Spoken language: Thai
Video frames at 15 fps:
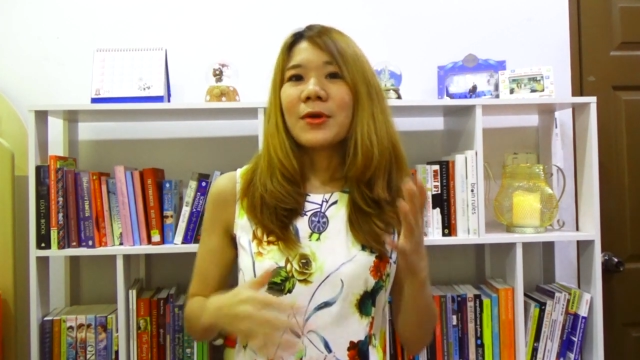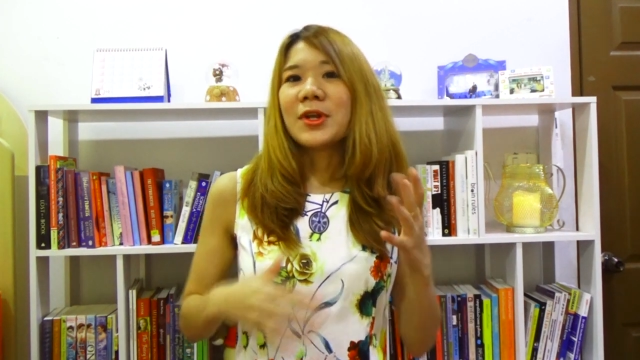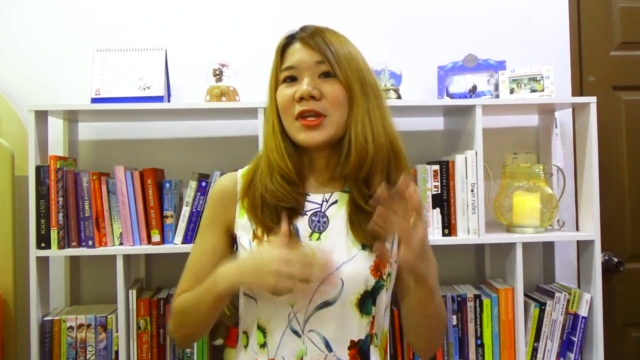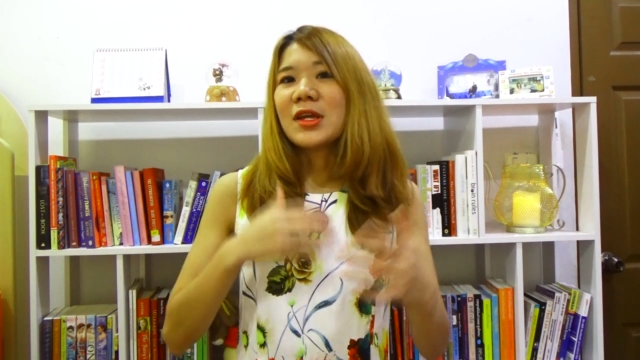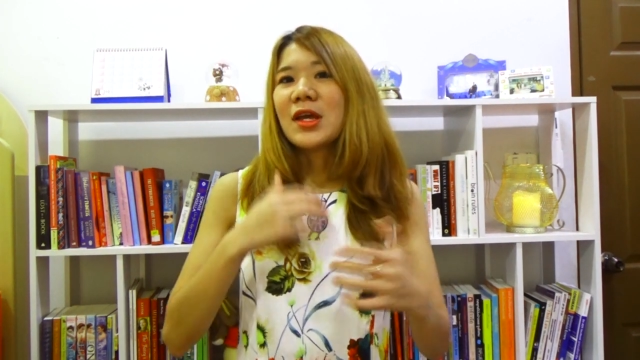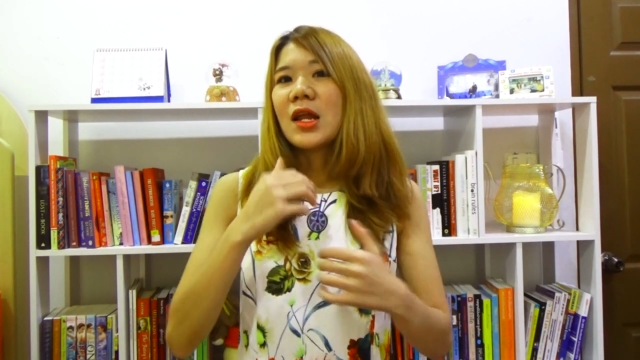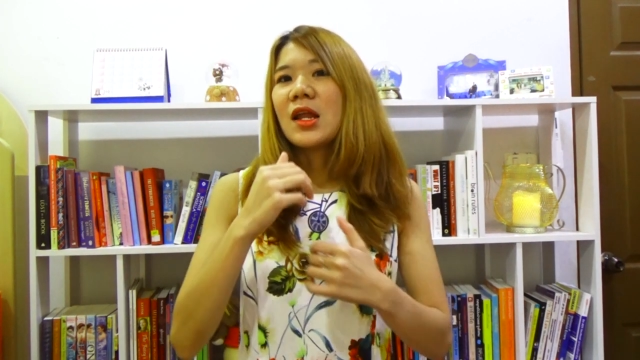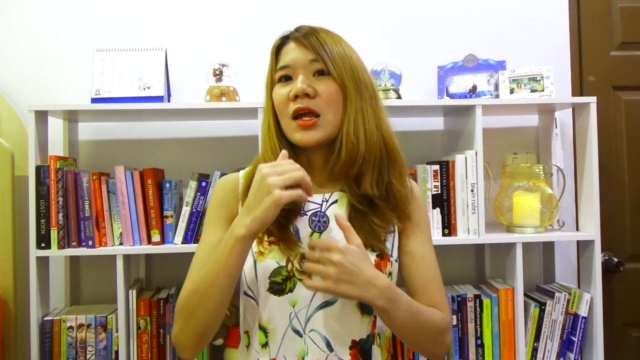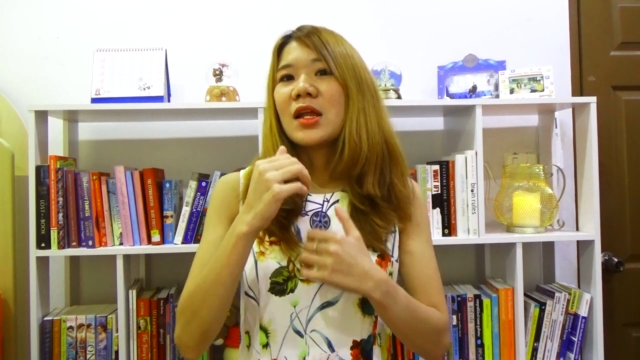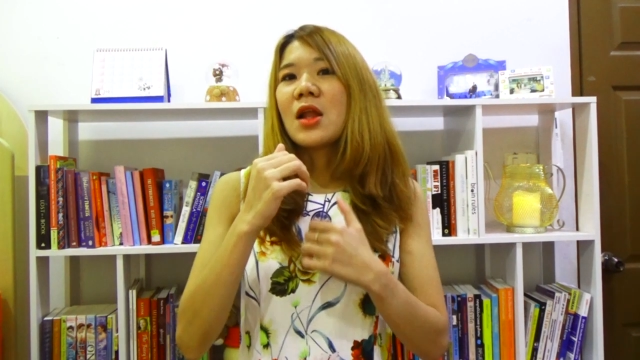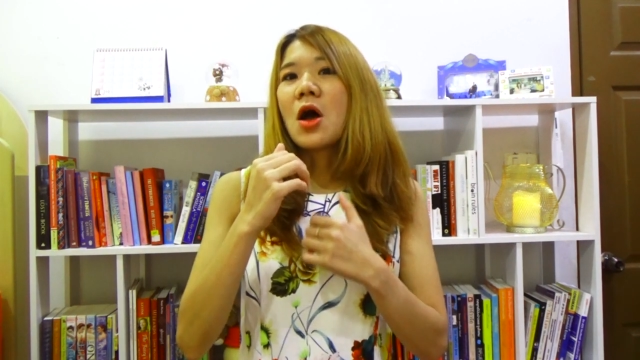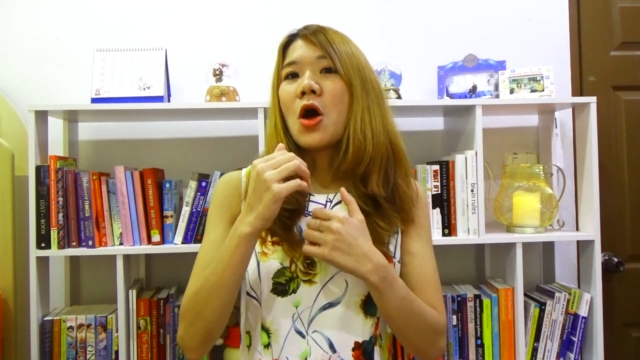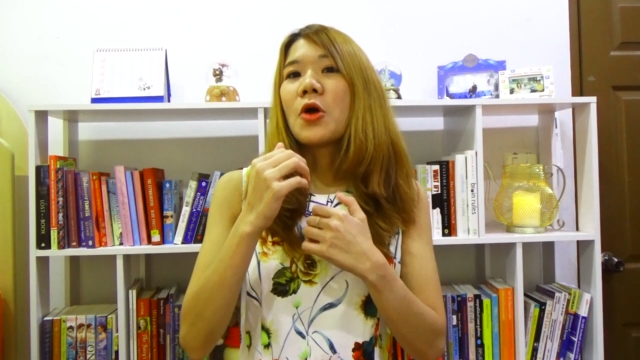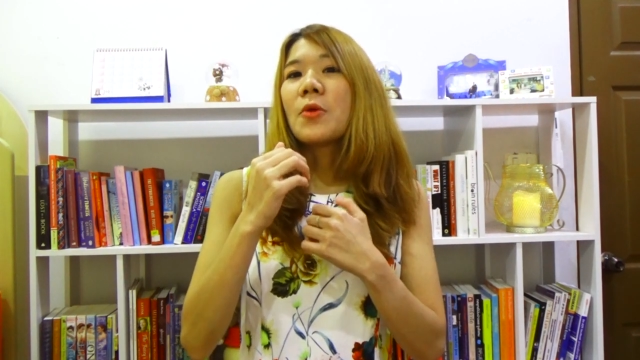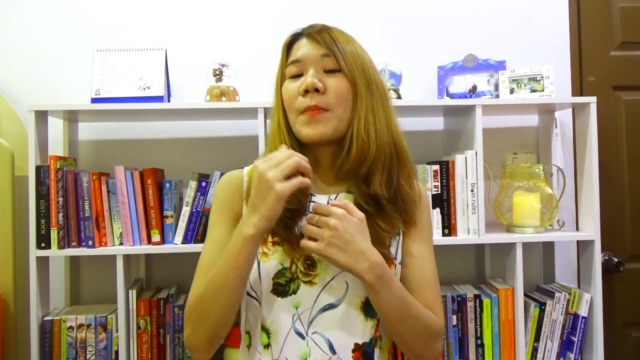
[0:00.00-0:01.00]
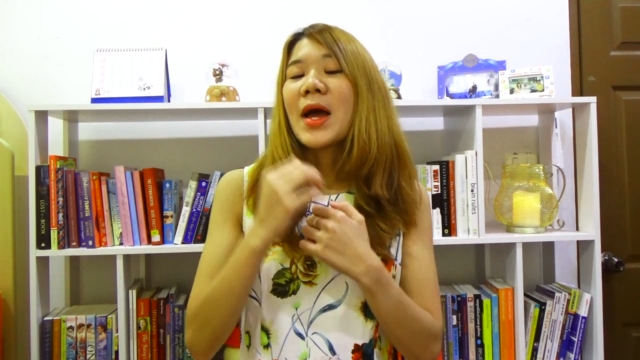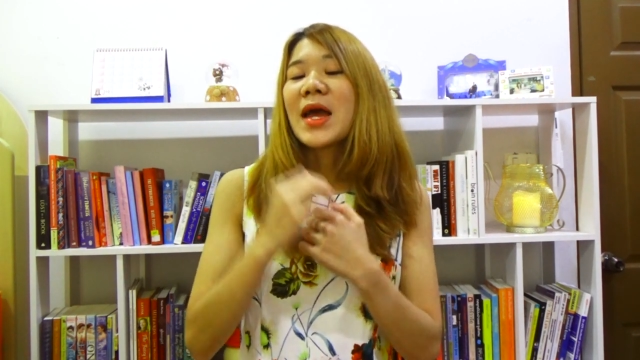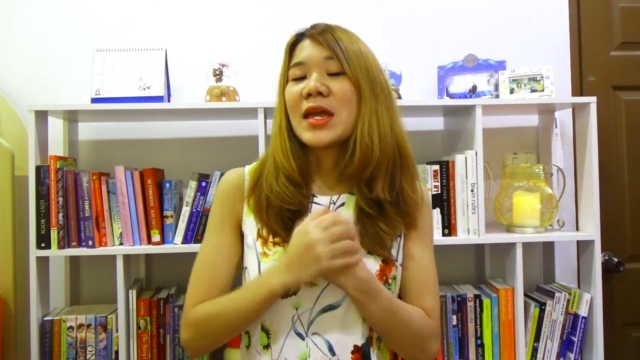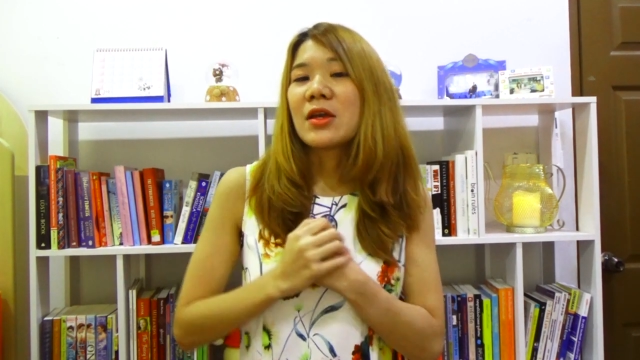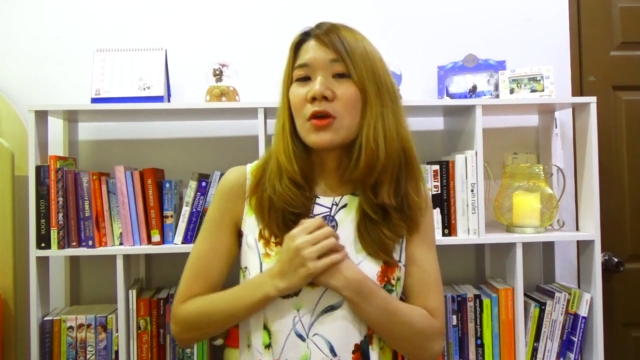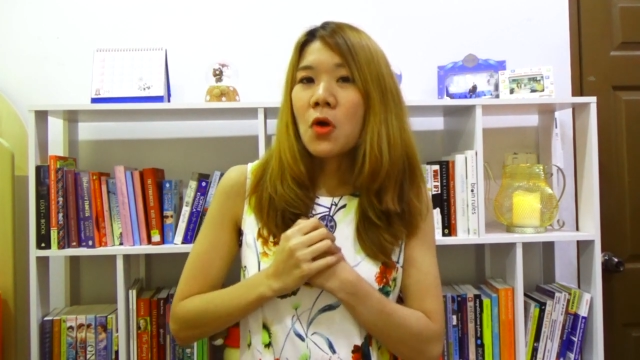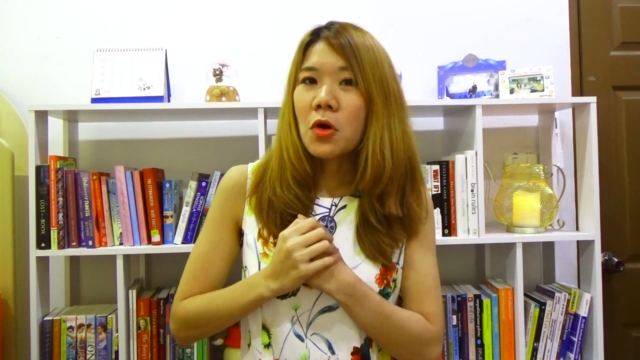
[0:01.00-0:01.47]
วันนี้ก็เลยลองไป
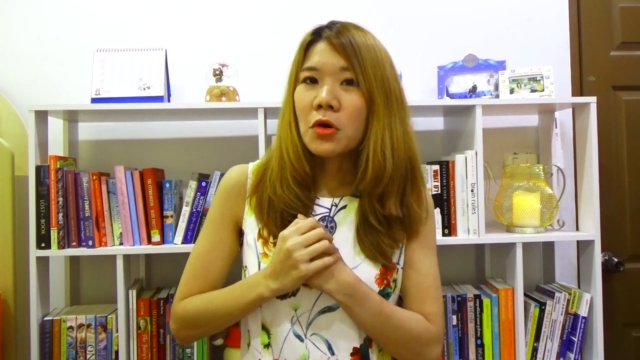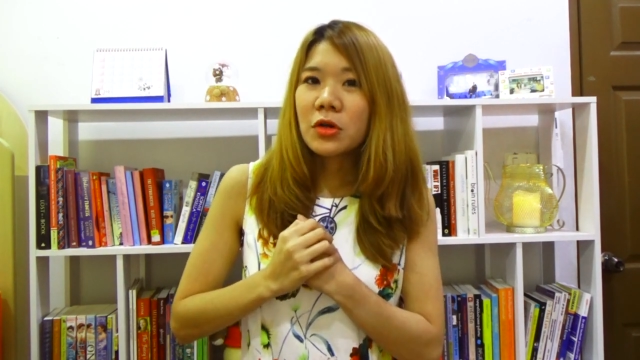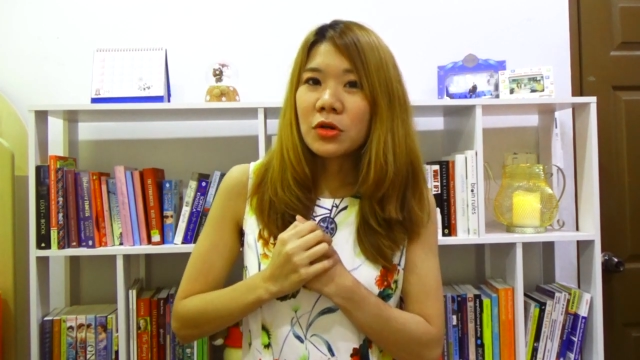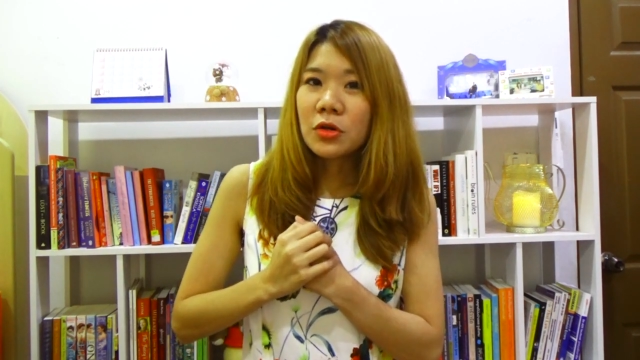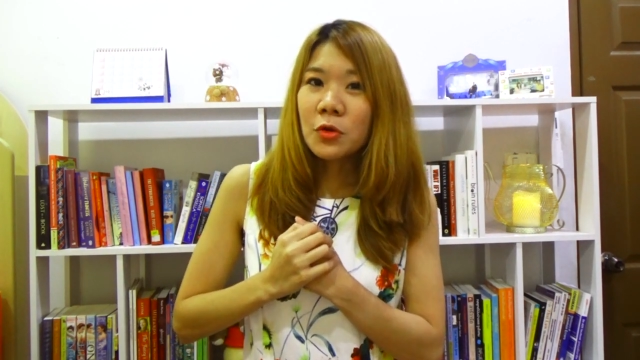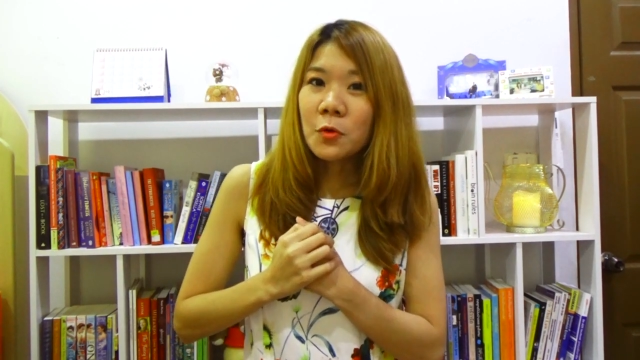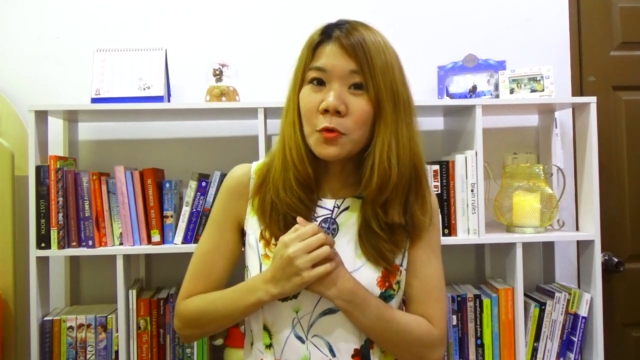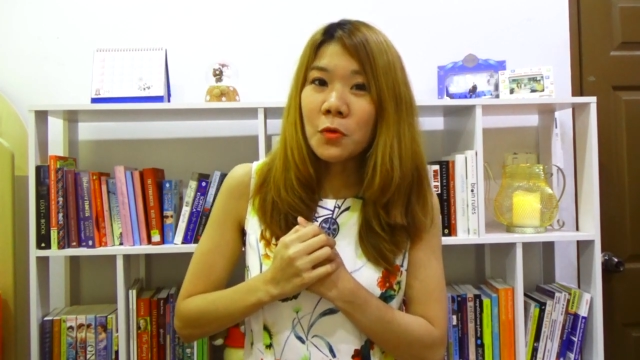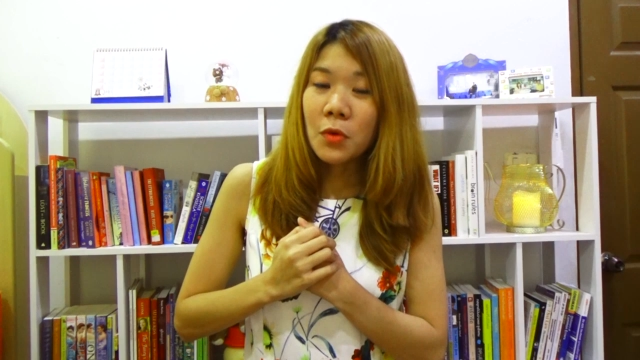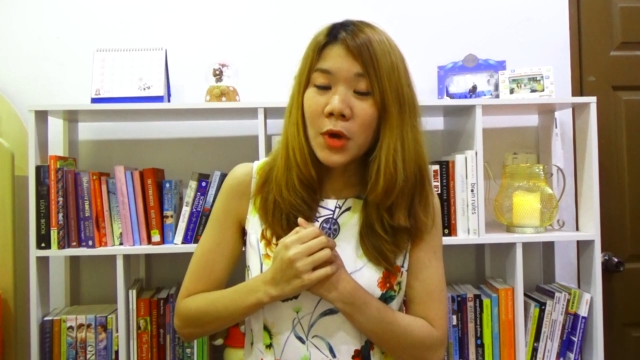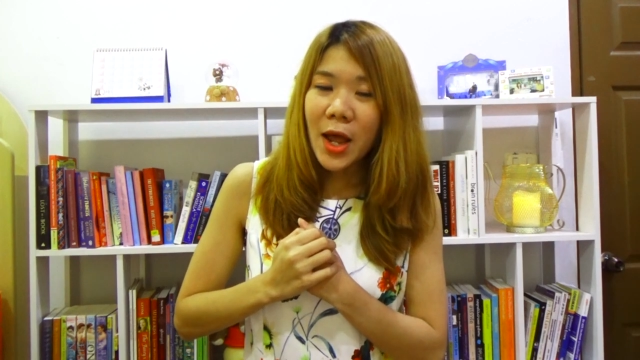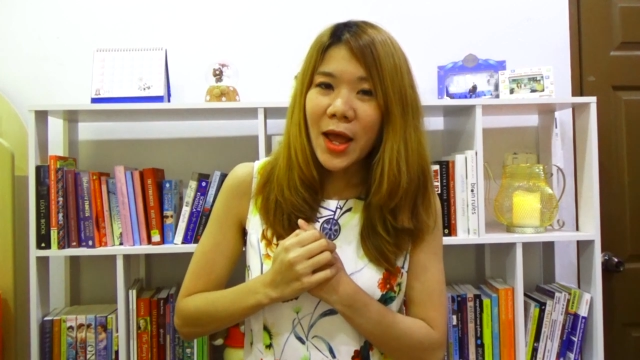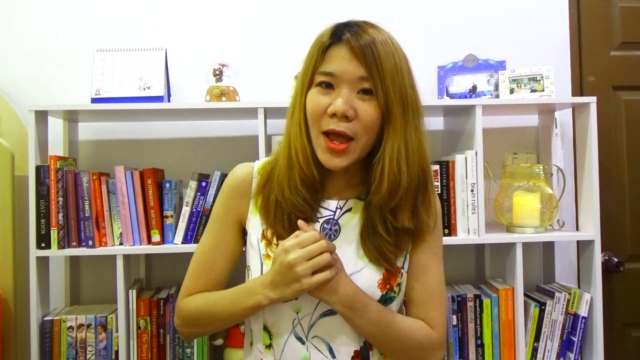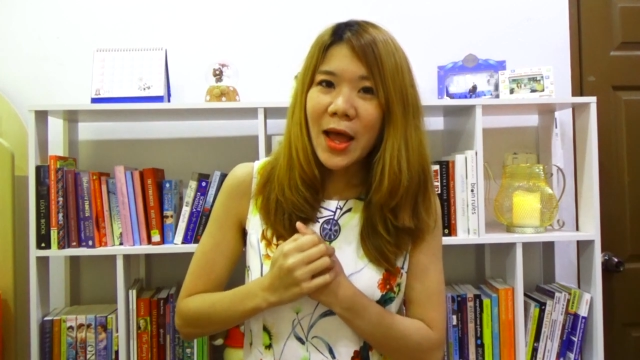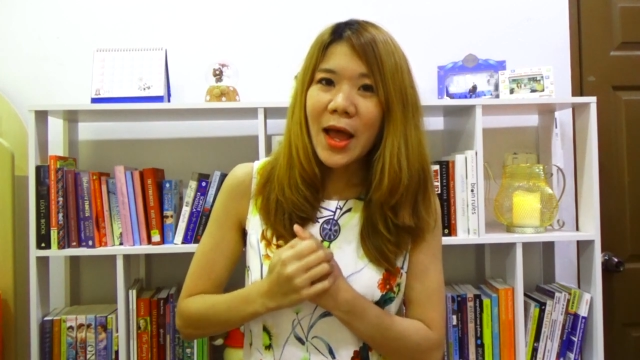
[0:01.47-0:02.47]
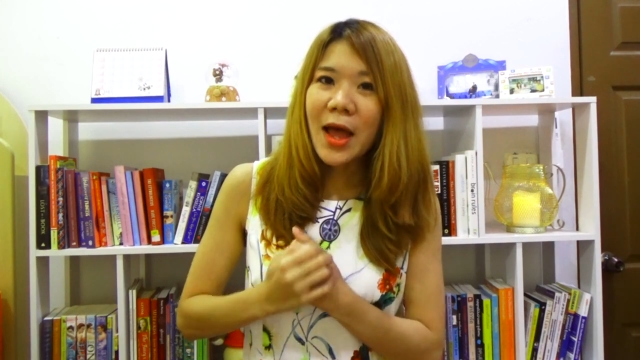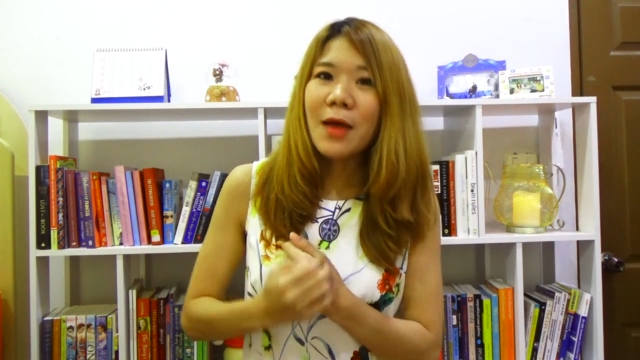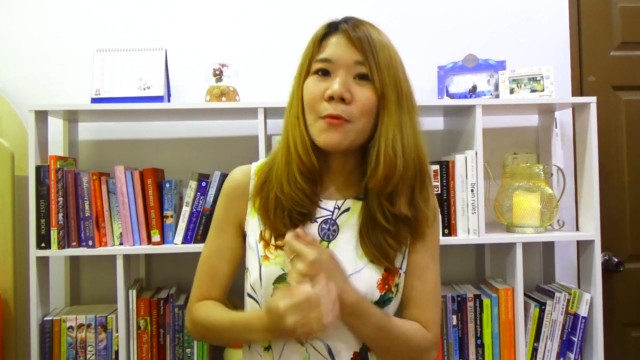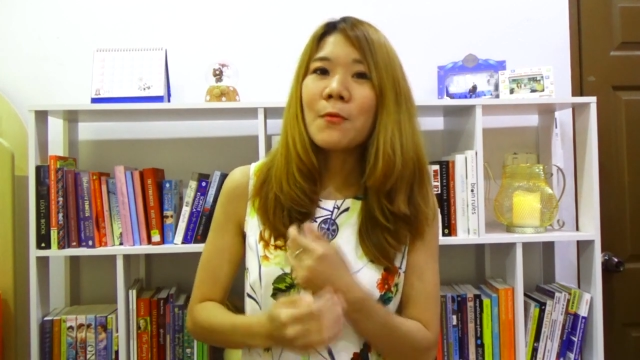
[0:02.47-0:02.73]
ค้นดูนะคะ